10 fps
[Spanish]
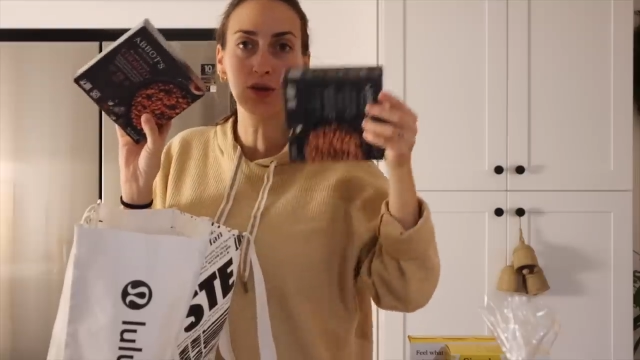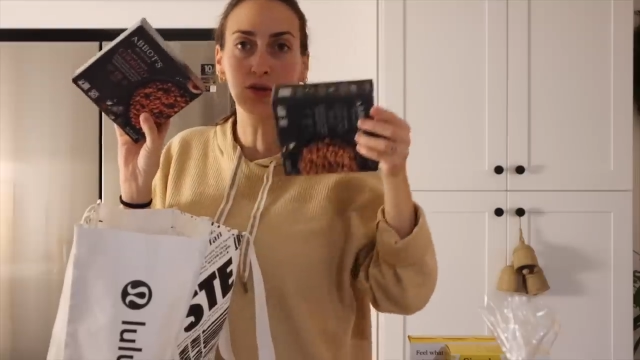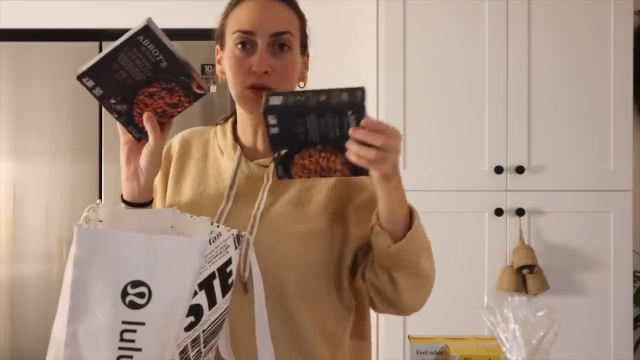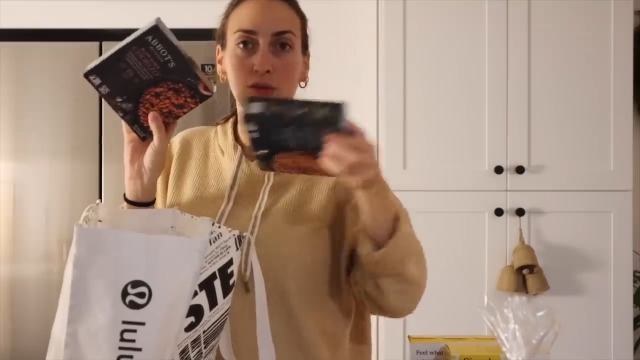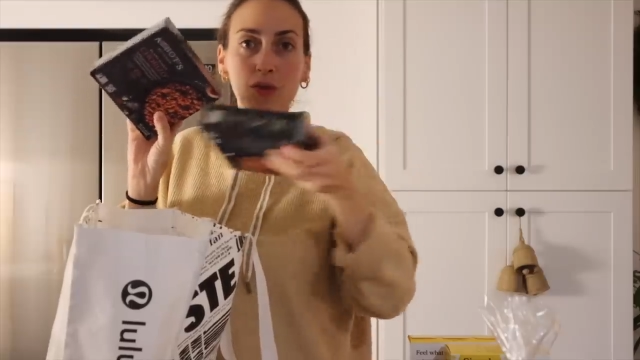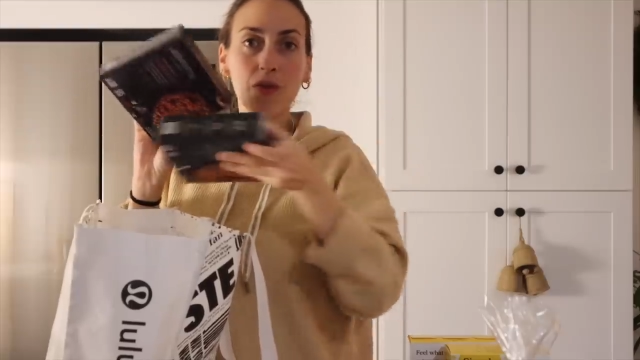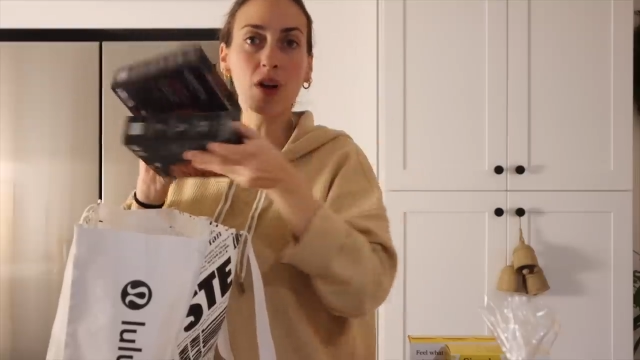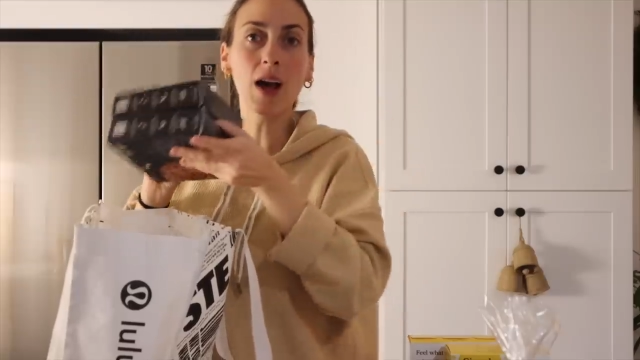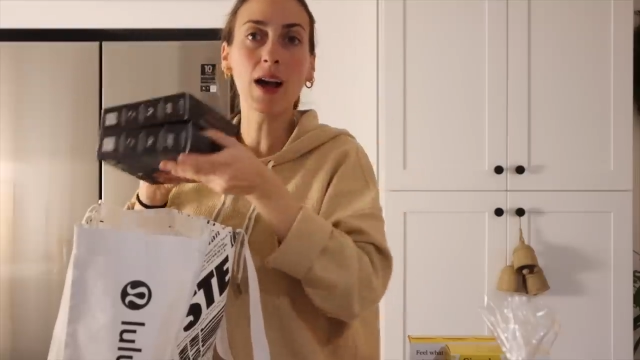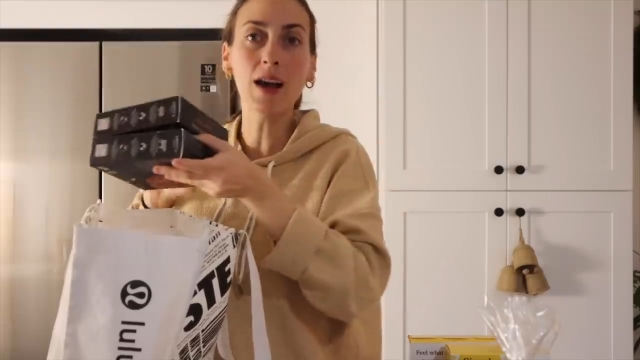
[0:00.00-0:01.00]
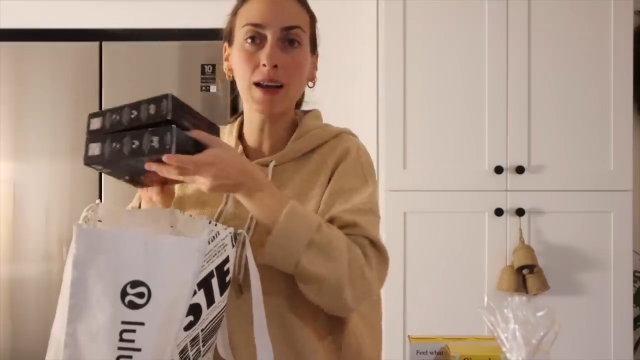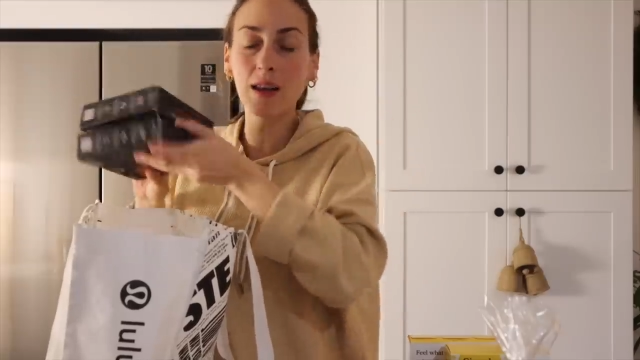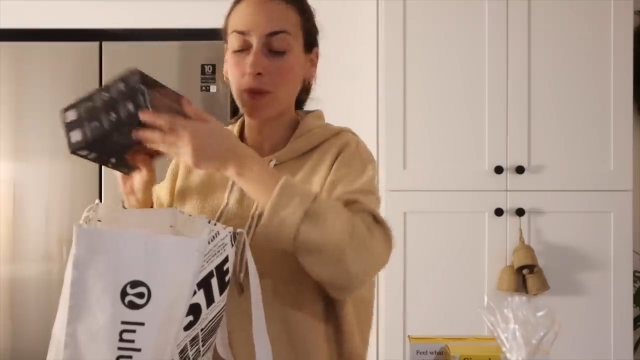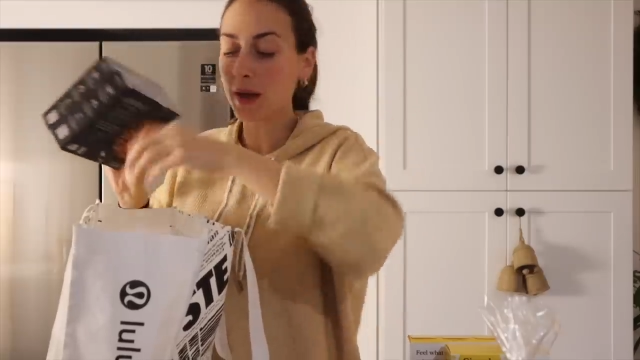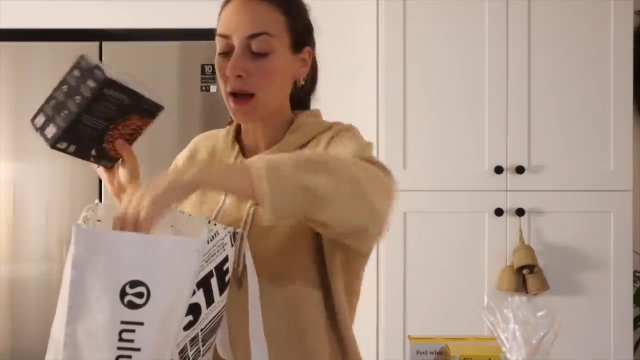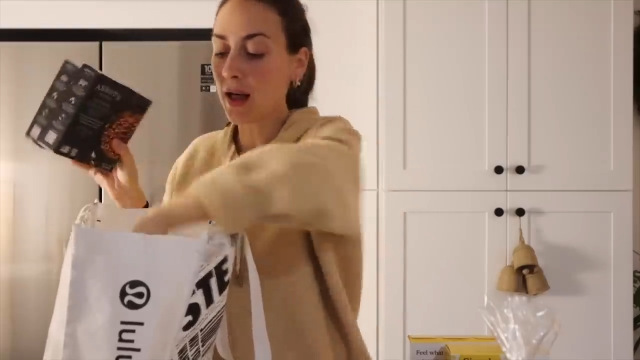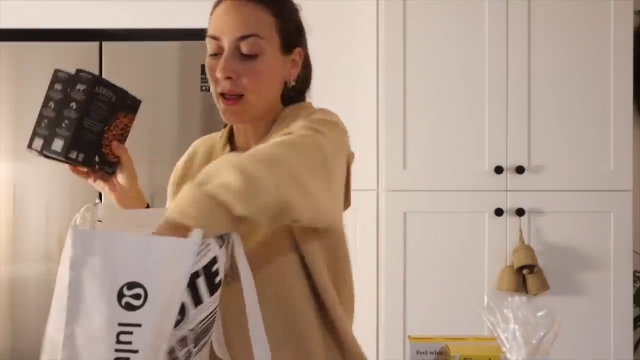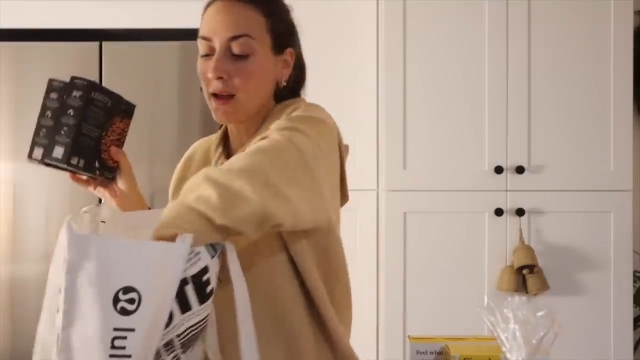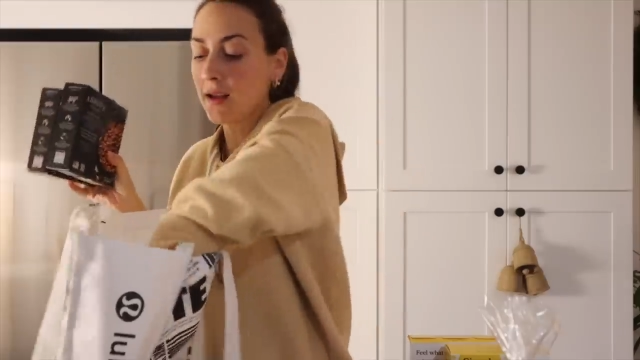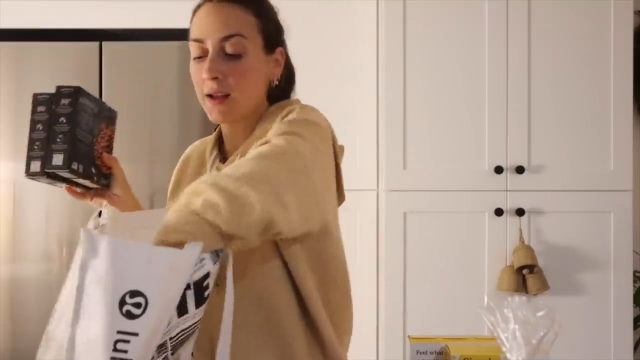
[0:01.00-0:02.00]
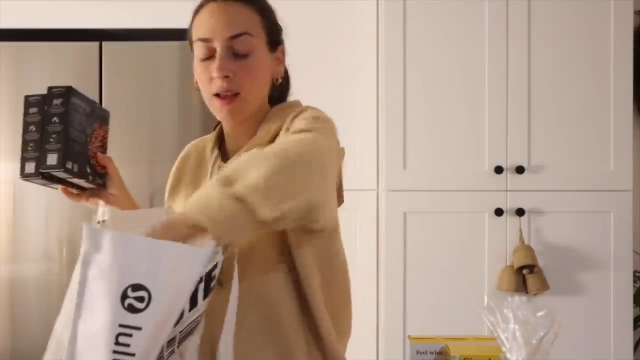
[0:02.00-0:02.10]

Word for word: esto es como si fuera carne picada